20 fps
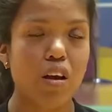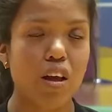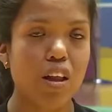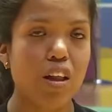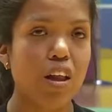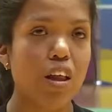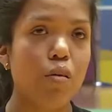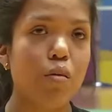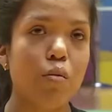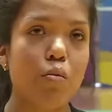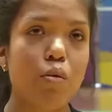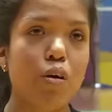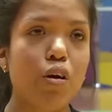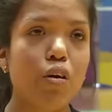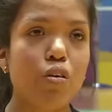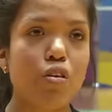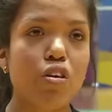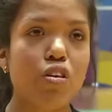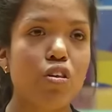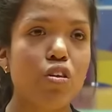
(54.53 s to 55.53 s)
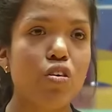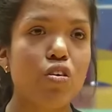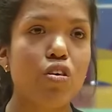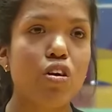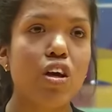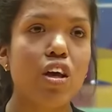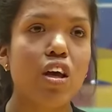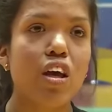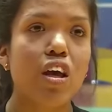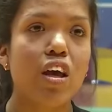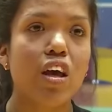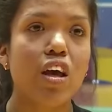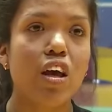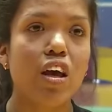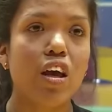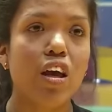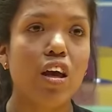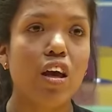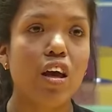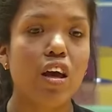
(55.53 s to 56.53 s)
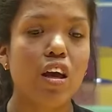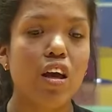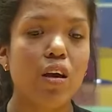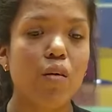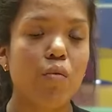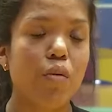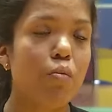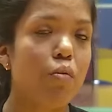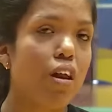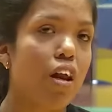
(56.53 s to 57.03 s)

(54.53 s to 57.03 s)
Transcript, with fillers: gente de mi misma condición, eh, me